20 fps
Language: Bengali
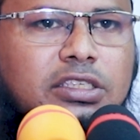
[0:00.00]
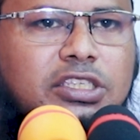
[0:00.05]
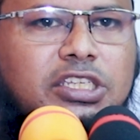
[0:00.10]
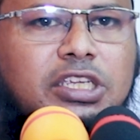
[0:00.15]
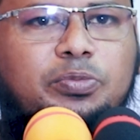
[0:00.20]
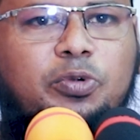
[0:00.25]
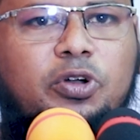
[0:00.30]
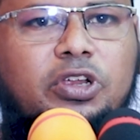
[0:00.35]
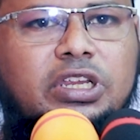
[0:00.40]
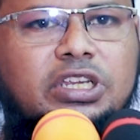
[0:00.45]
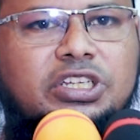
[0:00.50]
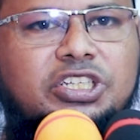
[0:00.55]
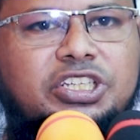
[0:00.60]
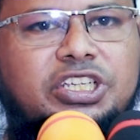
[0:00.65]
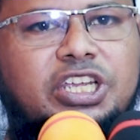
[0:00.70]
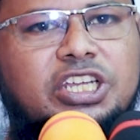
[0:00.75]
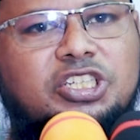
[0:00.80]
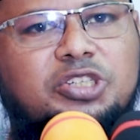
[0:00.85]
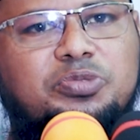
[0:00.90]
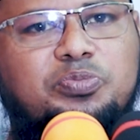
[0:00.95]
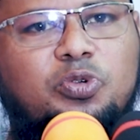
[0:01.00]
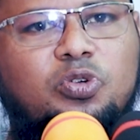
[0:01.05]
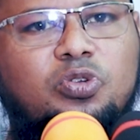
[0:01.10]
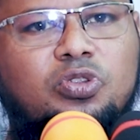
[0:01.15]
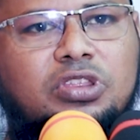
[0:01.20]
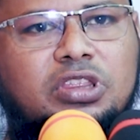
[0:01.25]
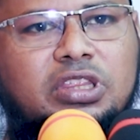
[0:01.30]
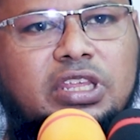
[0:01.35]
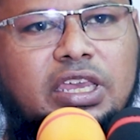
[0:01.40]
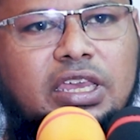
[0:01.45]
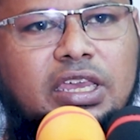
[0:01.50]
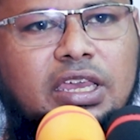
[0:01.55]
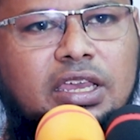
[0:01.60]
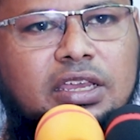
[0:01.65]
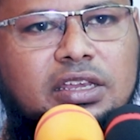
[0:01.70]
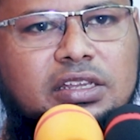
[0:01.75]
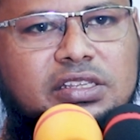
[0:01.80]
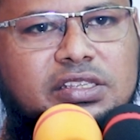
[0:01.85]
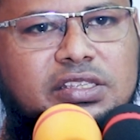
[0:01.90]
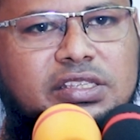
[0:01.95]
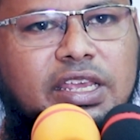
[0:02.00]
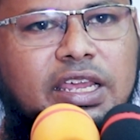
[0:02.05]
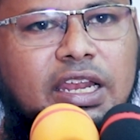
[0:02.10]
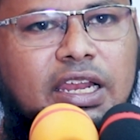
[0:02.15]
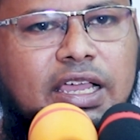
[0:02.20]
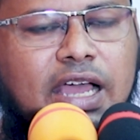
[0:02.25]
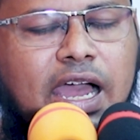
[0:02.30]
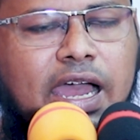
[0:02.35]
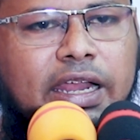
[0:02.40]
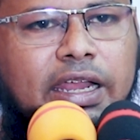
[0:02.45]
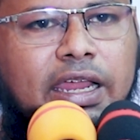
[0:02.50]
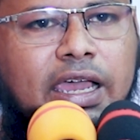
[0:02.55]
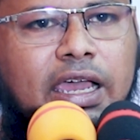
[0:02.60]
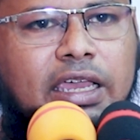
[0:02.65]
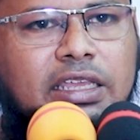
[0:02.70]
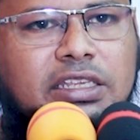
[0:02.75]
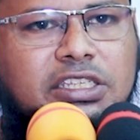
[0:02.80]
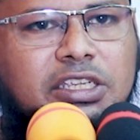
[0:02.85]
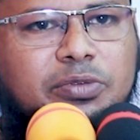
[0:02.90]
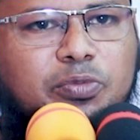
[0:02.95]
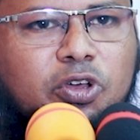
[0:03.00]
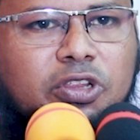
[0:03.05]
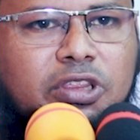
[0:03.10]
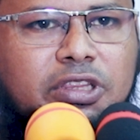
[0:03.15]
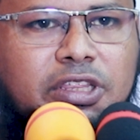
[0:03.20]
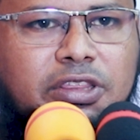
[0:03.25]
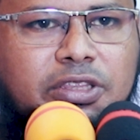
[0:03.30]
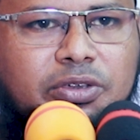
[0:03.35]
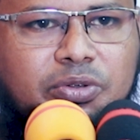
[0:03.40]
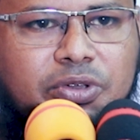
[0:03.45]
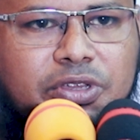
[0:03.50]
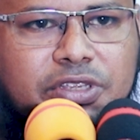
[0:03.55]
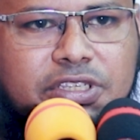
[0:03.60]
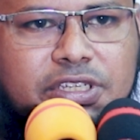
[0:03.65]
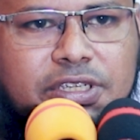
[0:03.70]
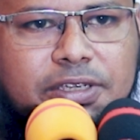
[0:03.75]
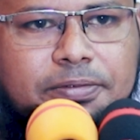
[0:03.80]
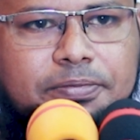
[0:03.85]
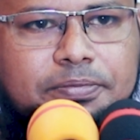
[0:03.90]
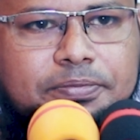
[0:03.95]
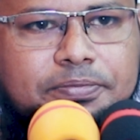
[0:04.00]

জীবনের শেষ মুহূর্তে জেলখানায় জীবন দিতে হয়েছে